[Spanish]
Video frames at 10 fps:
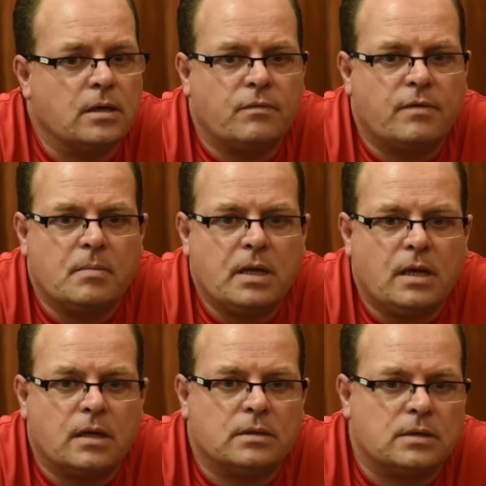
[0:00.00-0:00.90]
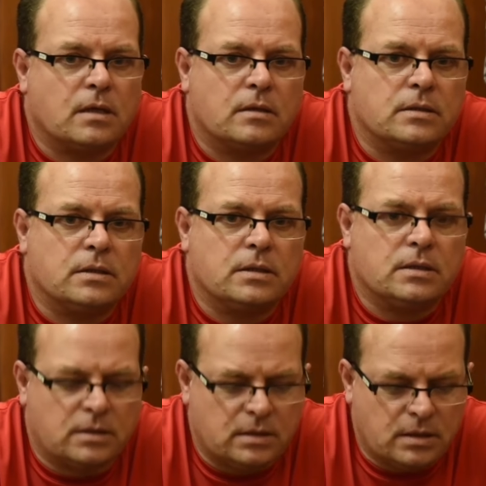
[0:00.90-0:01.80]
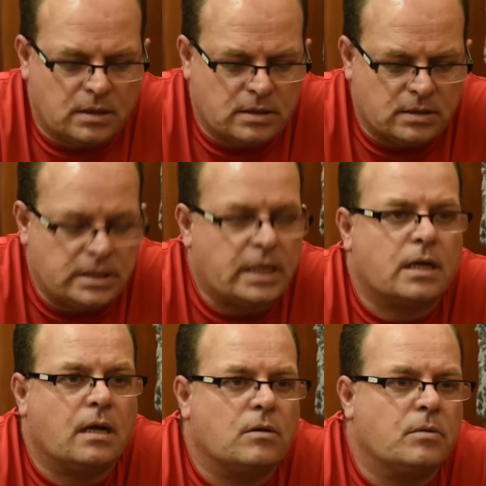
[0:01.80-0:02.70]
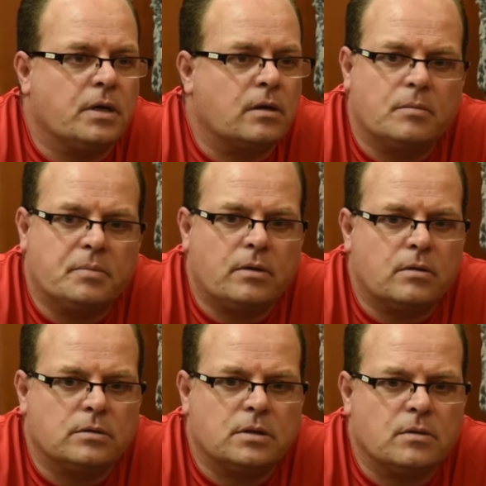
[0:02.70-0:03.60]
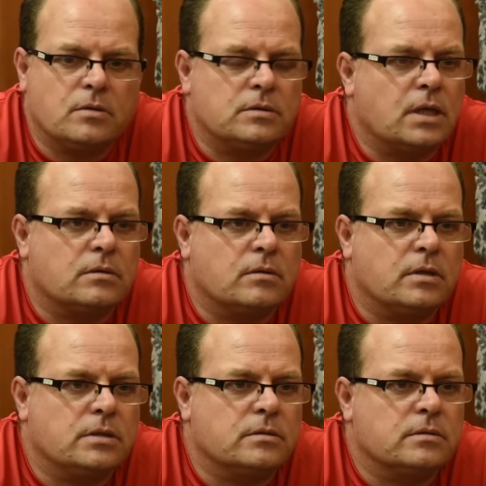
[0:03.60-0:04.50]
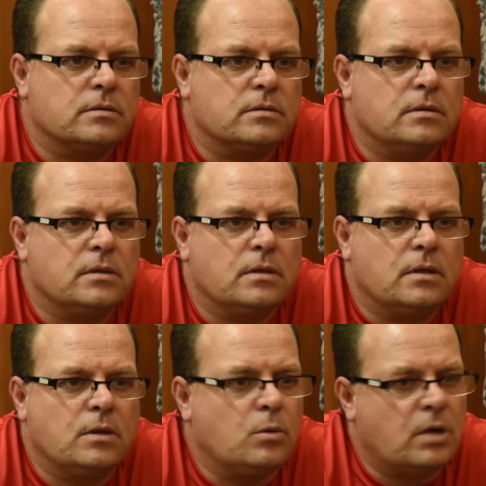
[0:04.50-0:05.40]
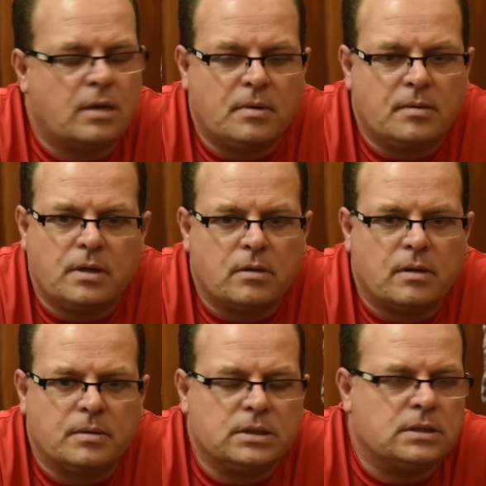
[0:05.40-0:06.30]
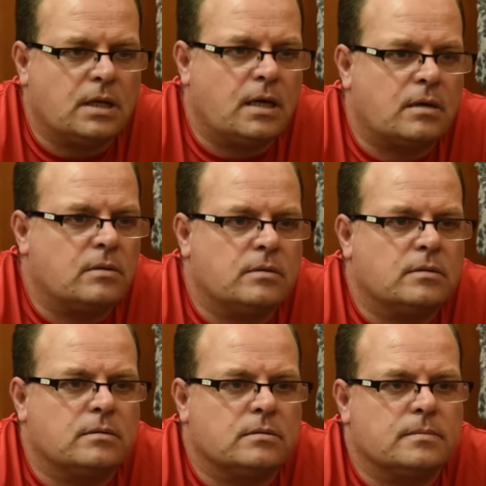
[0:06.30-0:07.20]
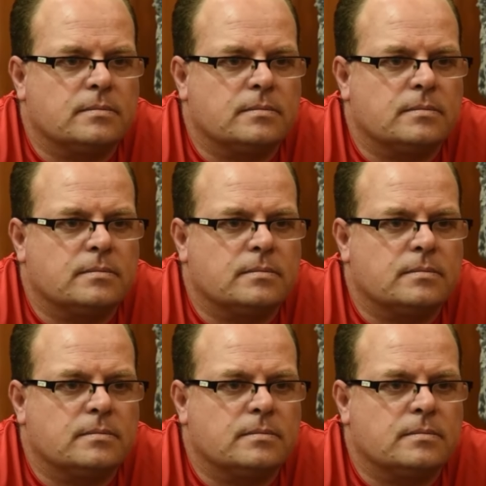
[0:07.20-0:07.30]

tengo familia que está eh, cerca al gobierno, pero no tengo contacto con ellos. Nunca me vinieron a visitar, no.